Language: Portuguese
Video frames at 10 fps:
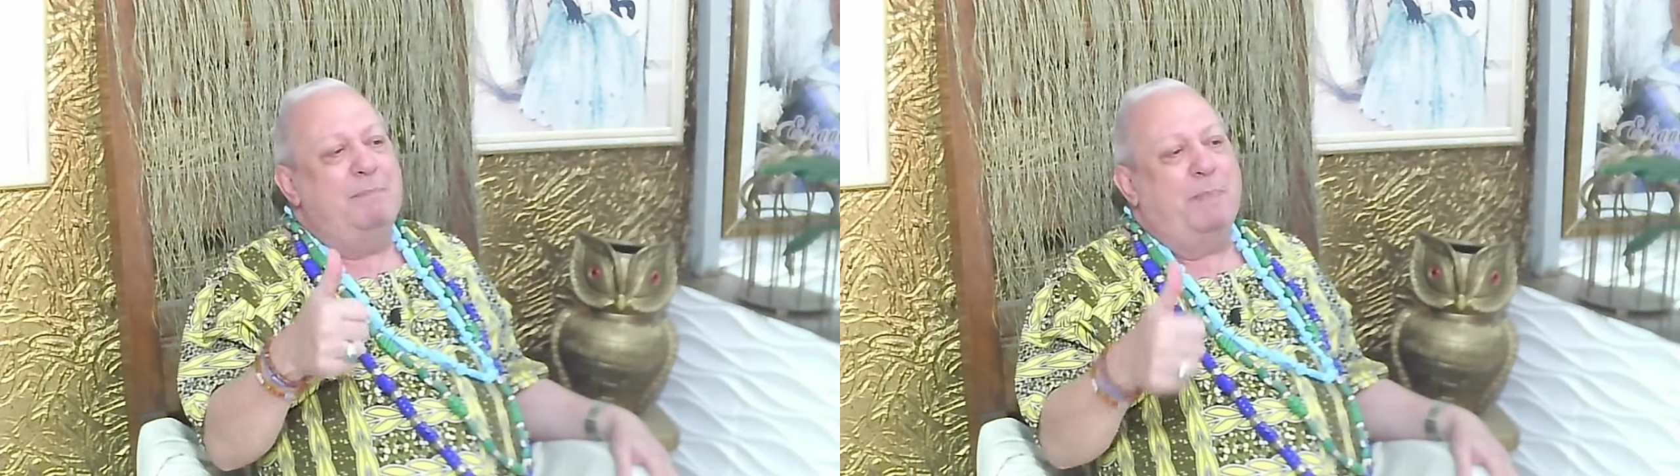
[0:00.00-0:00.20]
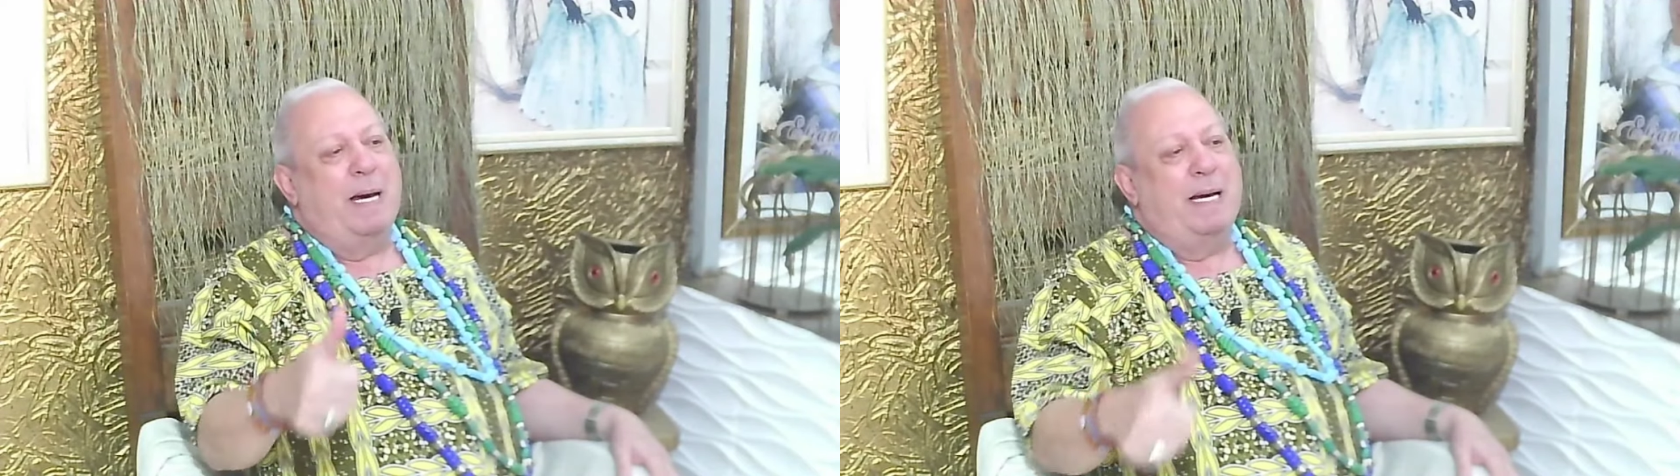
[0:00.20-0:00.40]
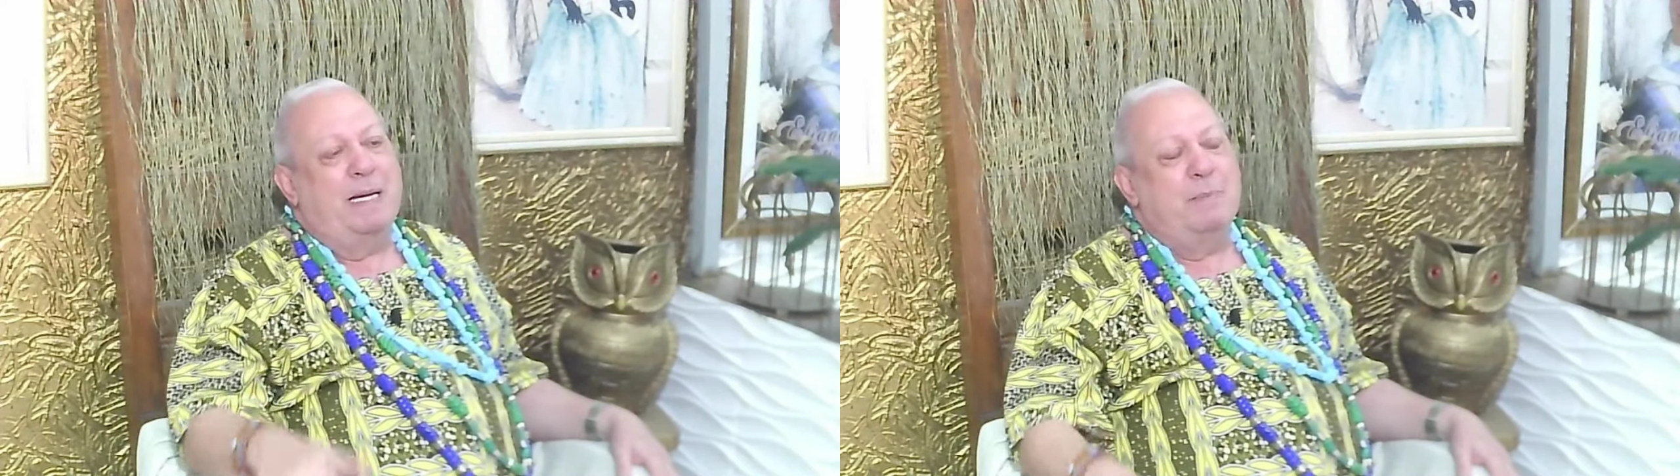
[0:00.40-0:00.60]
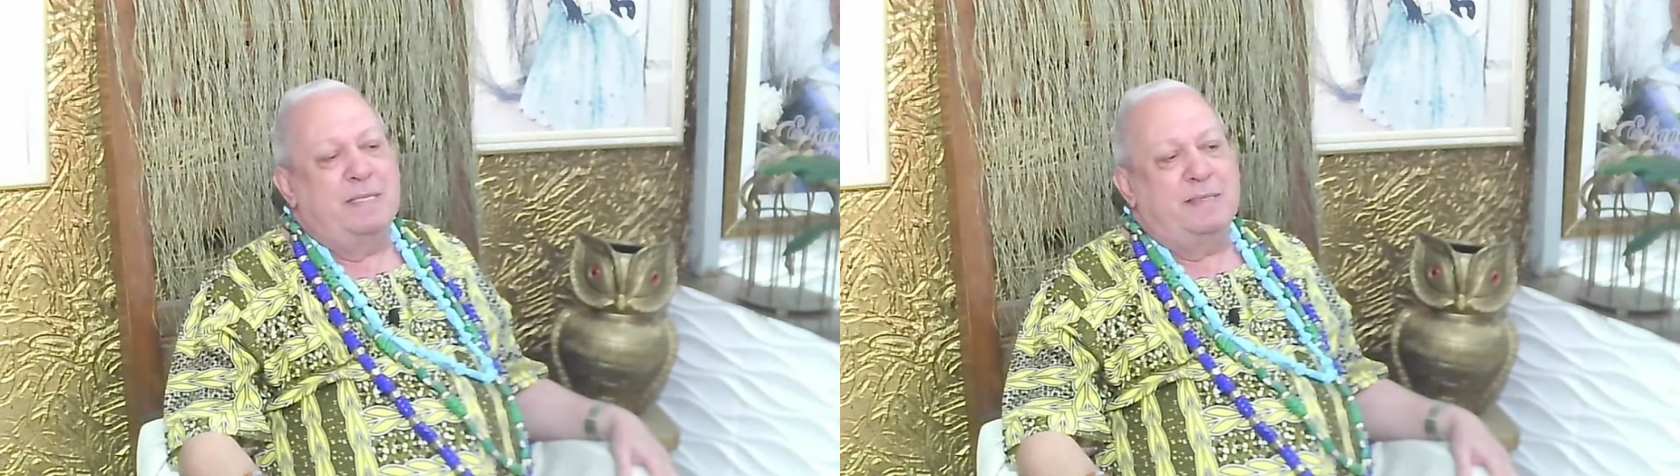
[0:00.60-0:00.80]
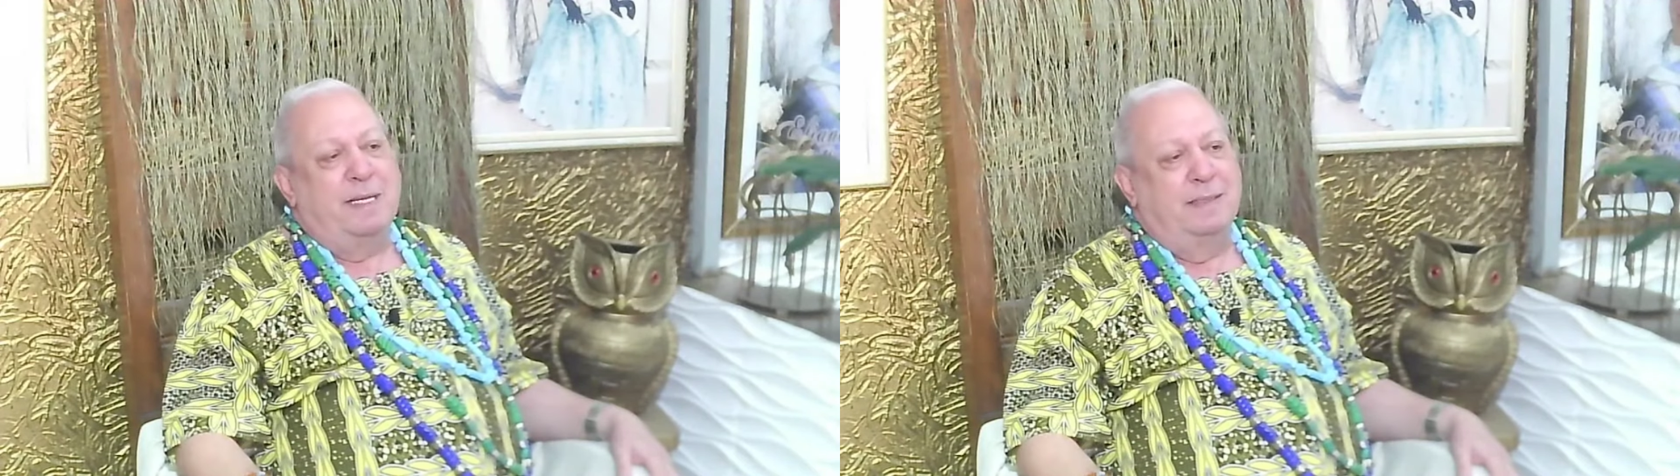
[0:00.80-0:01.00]
paga
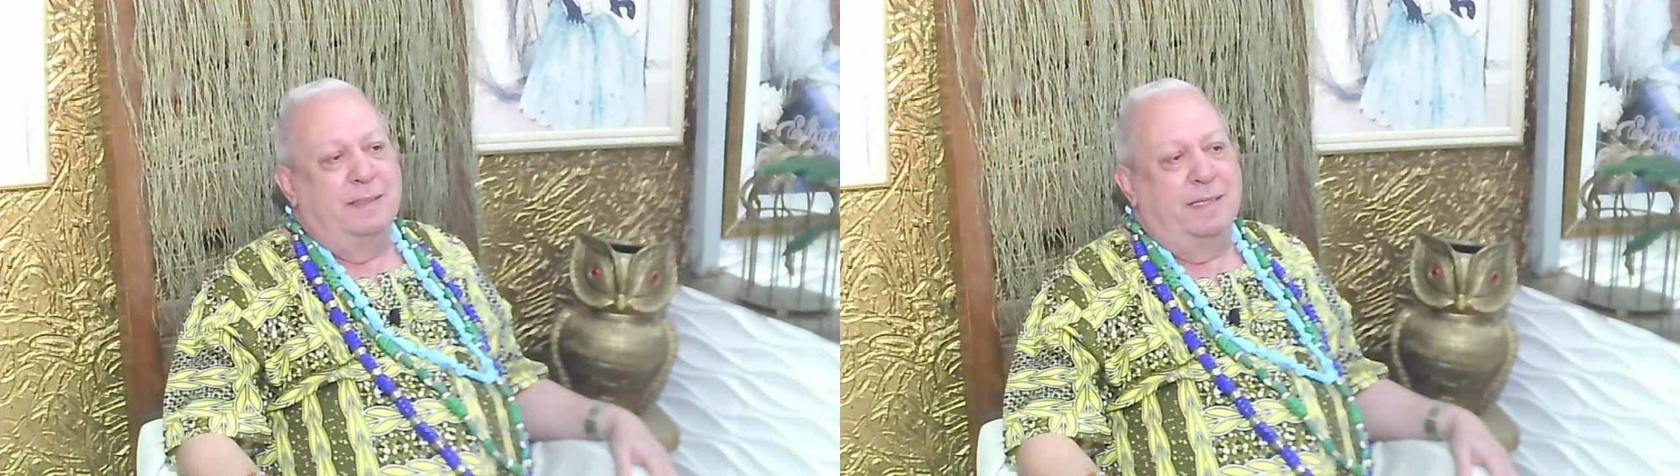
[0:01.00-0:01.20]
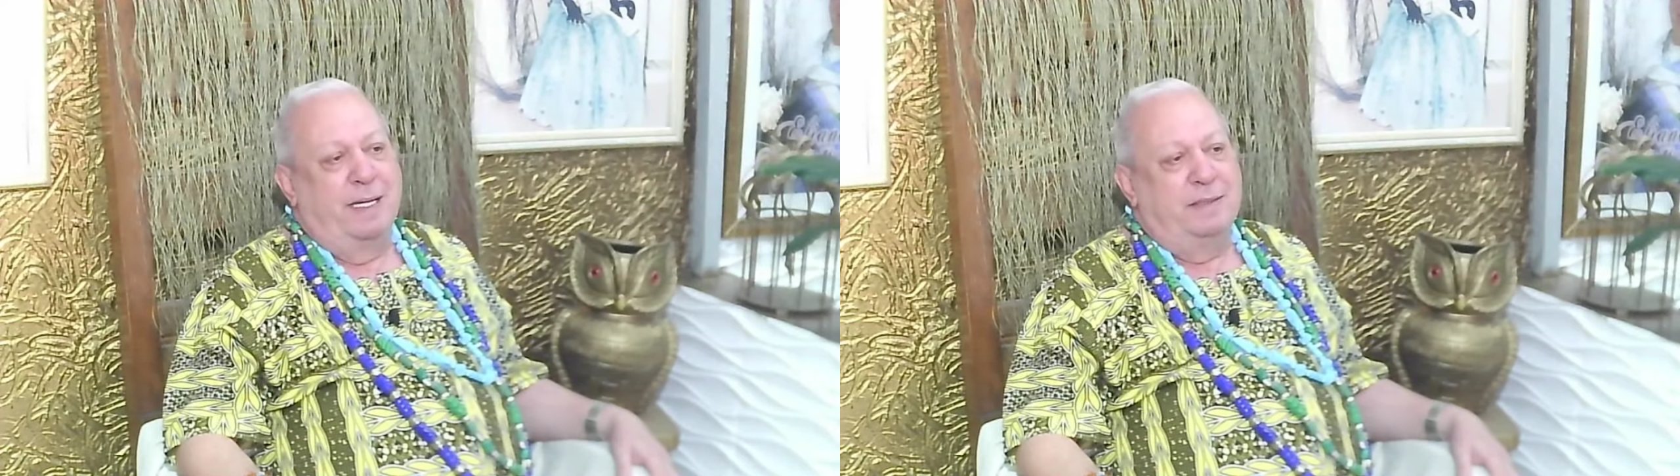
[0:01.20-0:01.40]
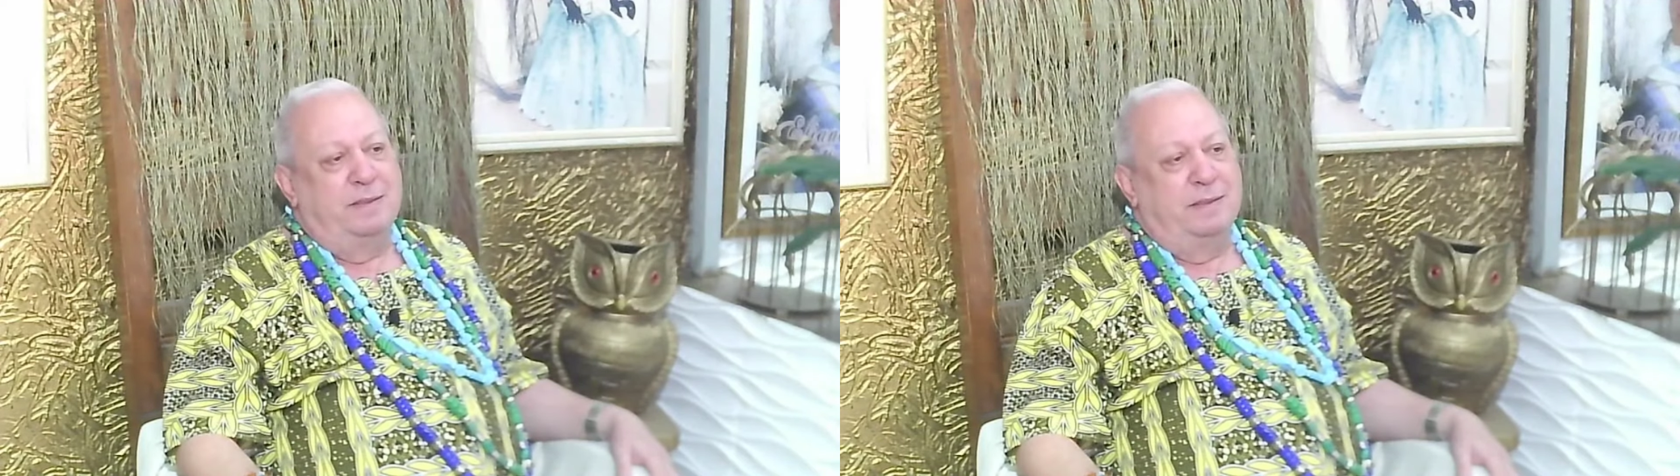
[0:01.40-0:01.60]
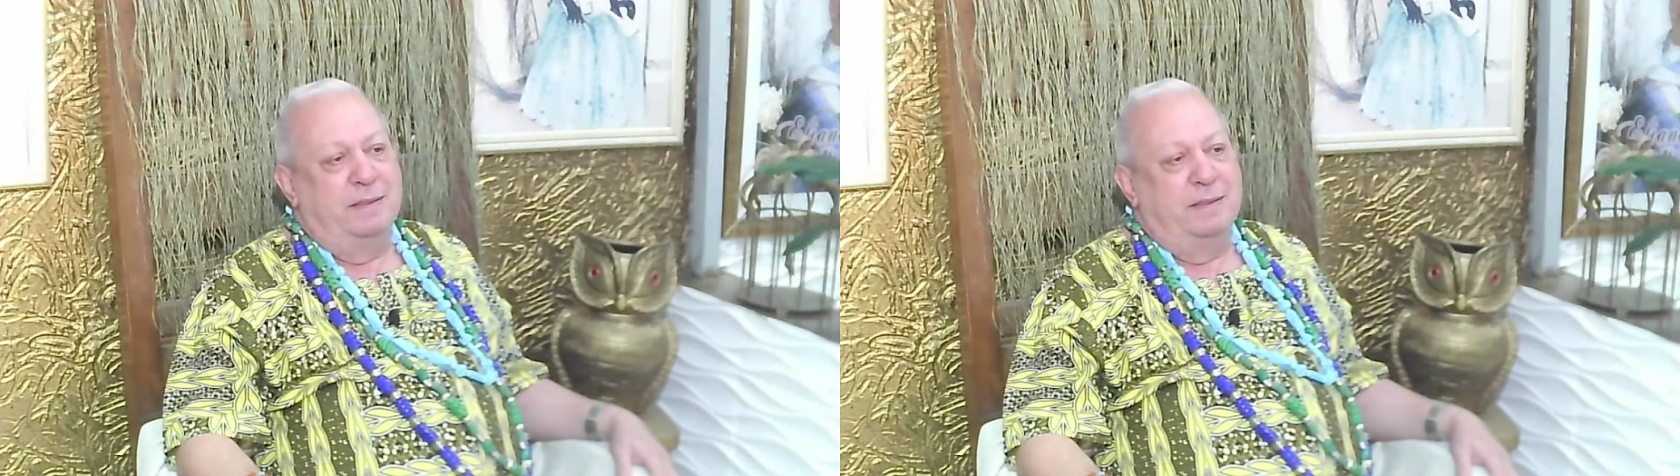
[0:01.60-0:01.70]
mensalidade.